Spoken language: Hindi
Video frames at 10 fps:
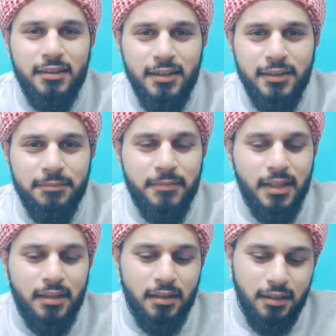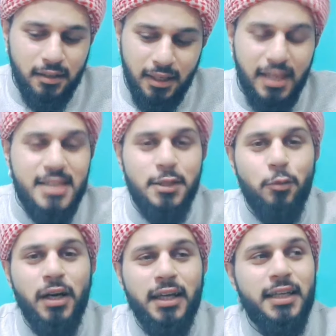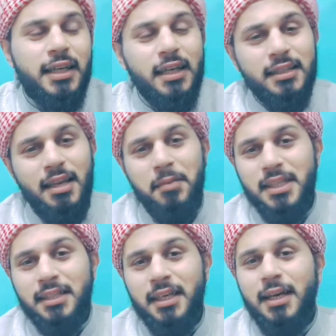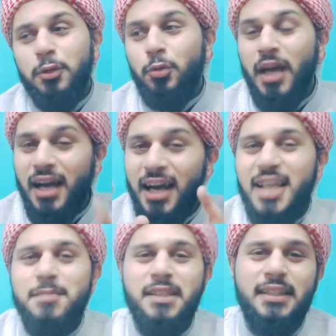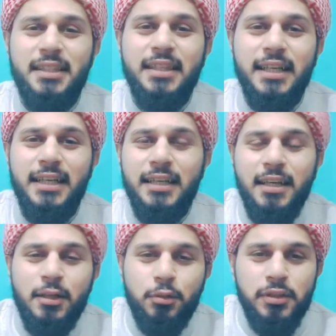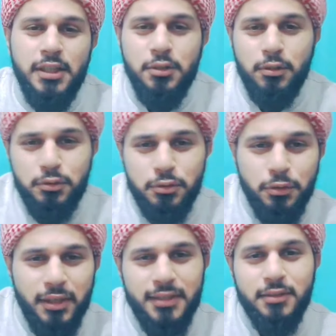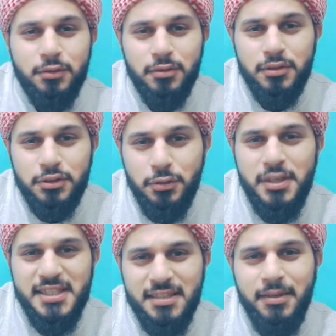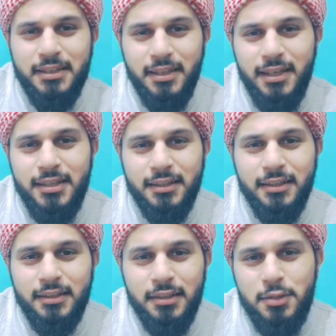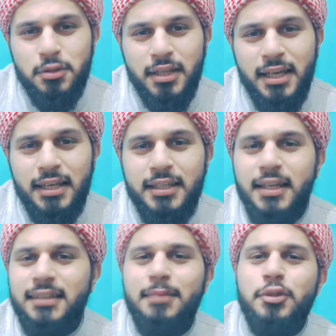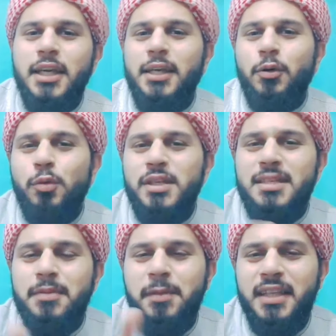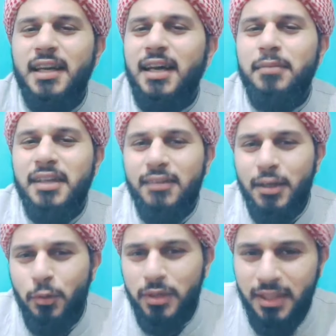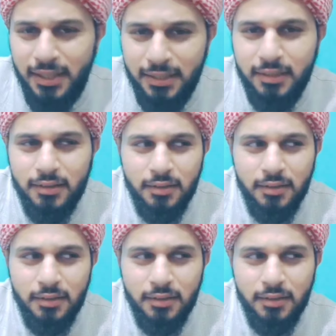ठीक है अल्लाह से दुआ करी कि अल्लाह ताला मदद कर अगर तूने आज मदद नहीं करी तो ये जो छोड़ छोटी सी जमात है ना ये तीन सौ तेरह की ये खत्म हो जाएगी और रूह जमीन पर तेरा नाम लेने वाला कोई नहीं रहेगा